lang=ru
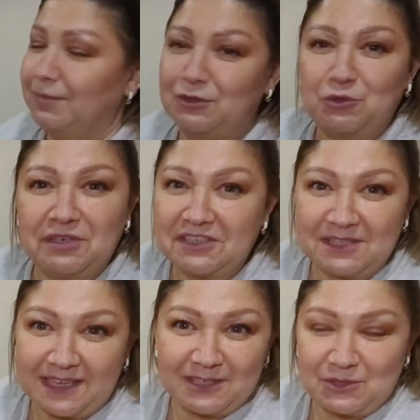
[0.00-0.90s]
Потом их
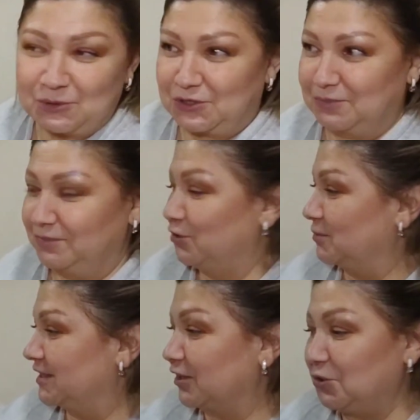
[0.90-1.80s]
не найдешь,
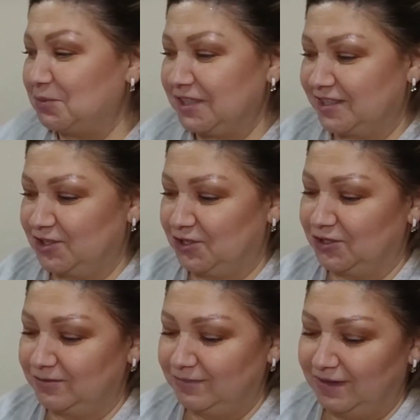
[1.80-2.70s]
прям с огнем не
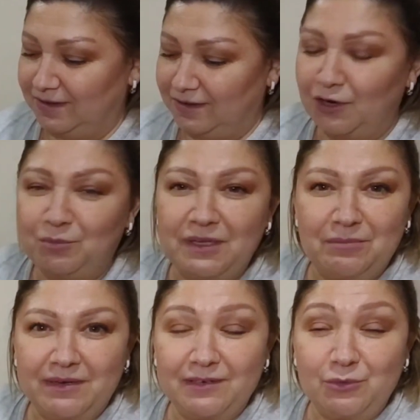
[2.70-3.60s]
сыщешь. Любые,
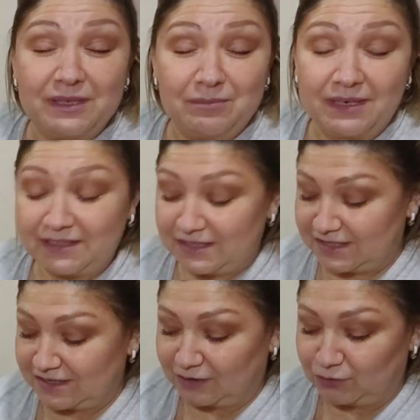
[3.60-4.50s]
любые
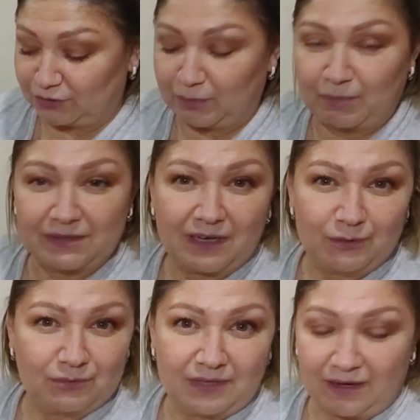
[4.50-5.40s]
магнитики, которые
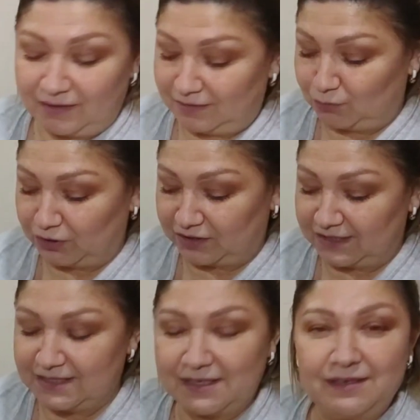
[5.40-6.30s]
попадают на мой
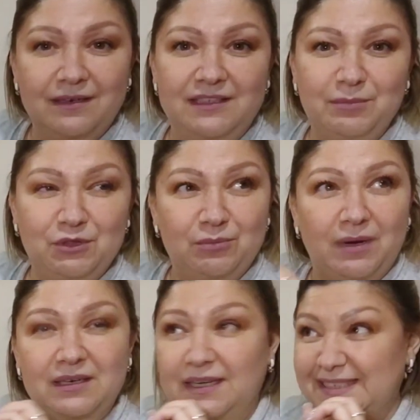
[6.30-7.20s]
холодильник, они потом
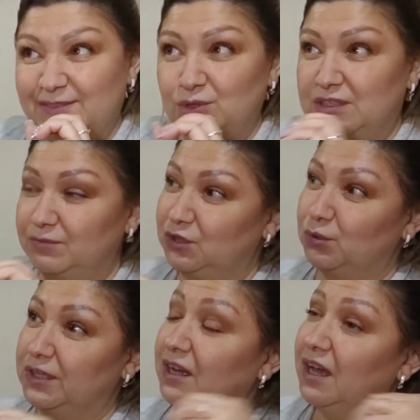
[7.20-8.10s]
показываются в
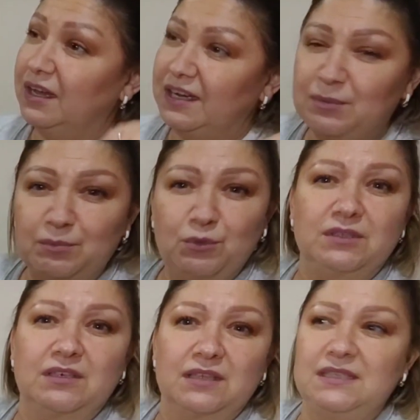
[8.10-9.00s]
итоге либо
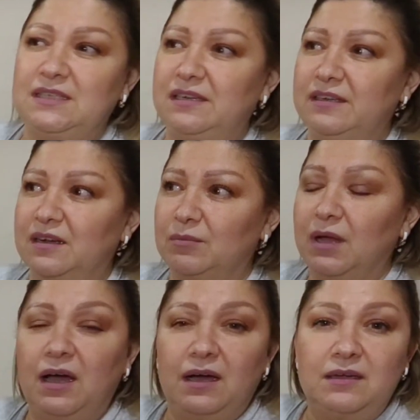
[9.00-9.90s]
под холодильником,
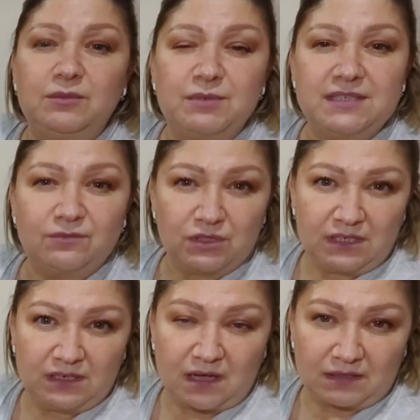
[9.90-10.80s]
либо
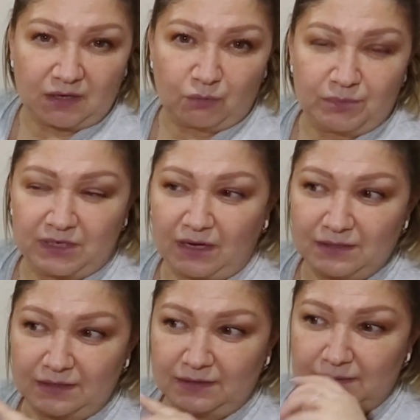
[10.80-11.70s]
сегодня я, когда
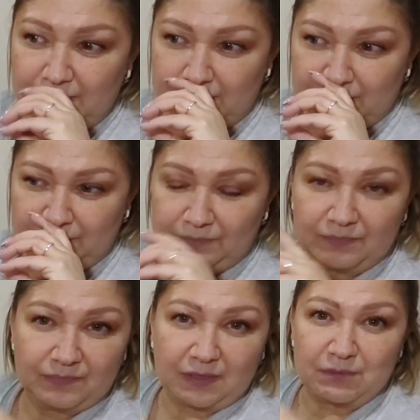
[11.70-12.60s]
убирала, эм,
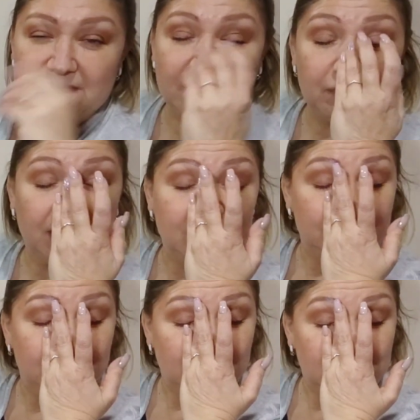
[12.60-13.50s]
там расхламляла
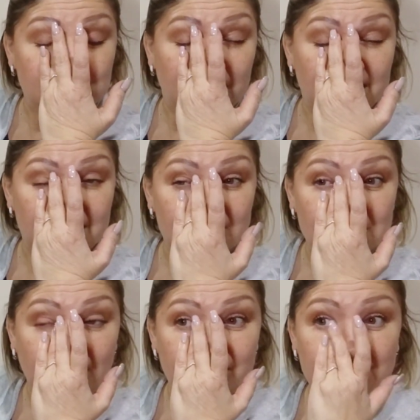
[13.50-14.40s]
в спальне
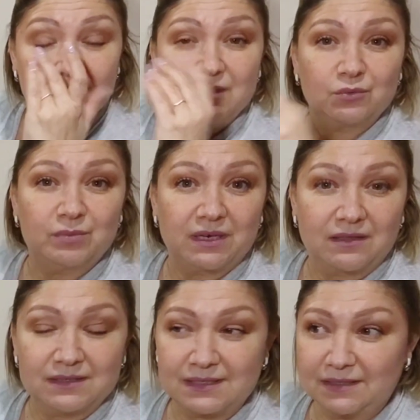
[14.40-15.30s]
шкафы и
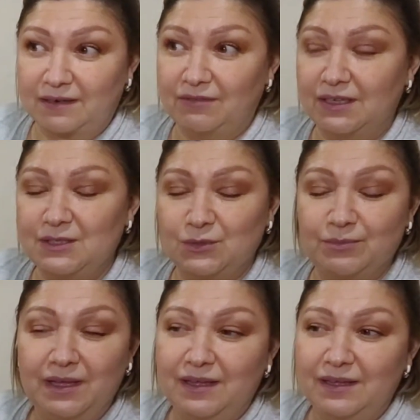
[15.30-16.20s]
убирала за кроватью,
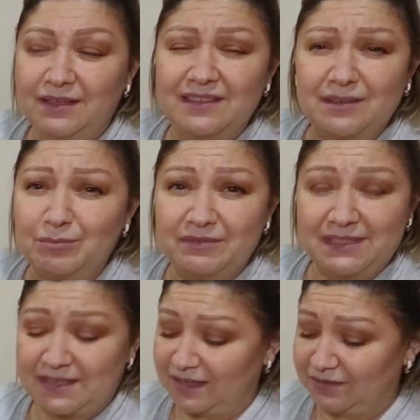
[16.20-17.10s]
я там
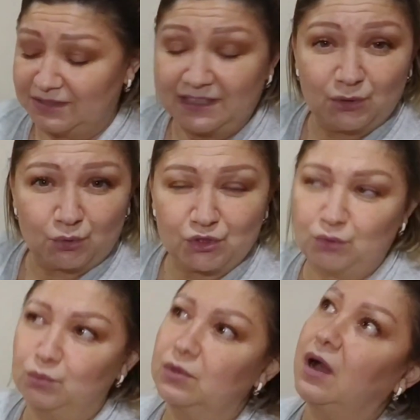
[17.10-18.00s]
повытягивала игрушки,
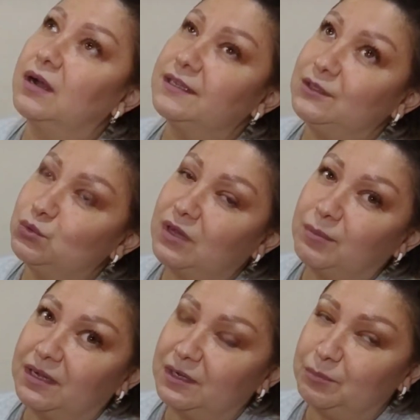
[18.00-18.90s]
ну как они туда
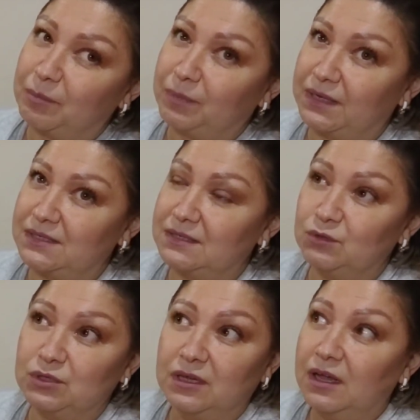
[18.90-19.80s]
могли попасть?
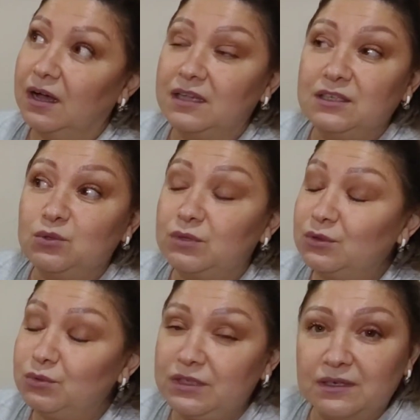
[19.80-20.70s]
Вот они туда
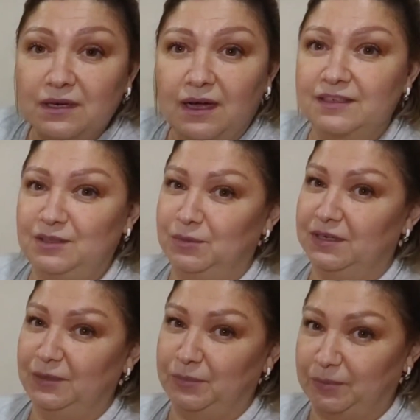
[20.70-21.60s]
ну никак не
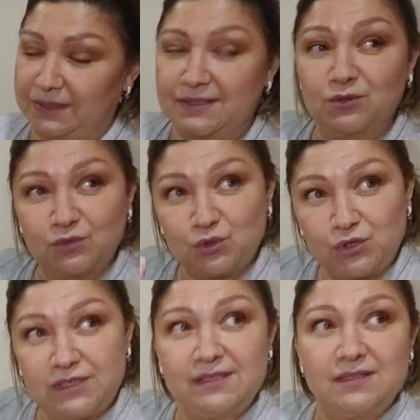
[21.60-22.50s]
могли попасть. Но ну, вот
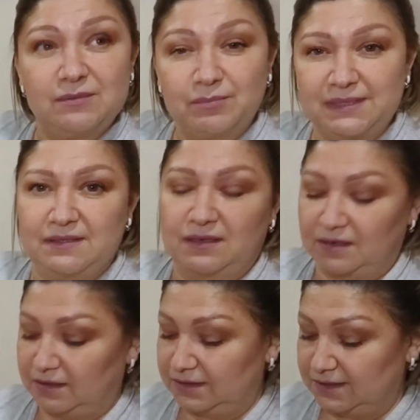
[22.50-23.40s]
Дидя
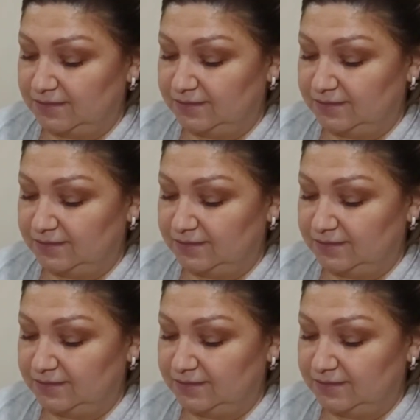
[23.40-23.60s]
постаралась.